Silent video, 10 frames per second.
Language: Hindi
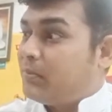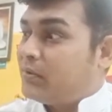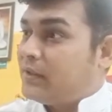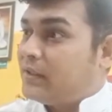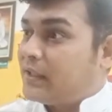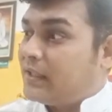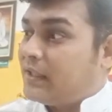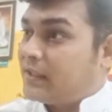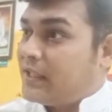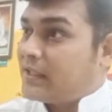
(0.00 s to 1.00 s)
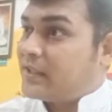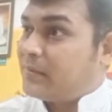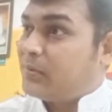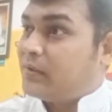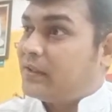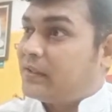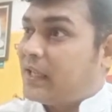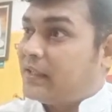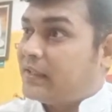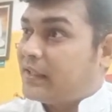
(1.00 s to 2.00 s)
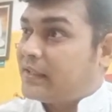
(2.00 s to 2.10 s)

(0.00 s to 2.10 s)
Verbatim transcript: बुद्धि चाहिए तीक्ष्ण बुद्धि चाहिए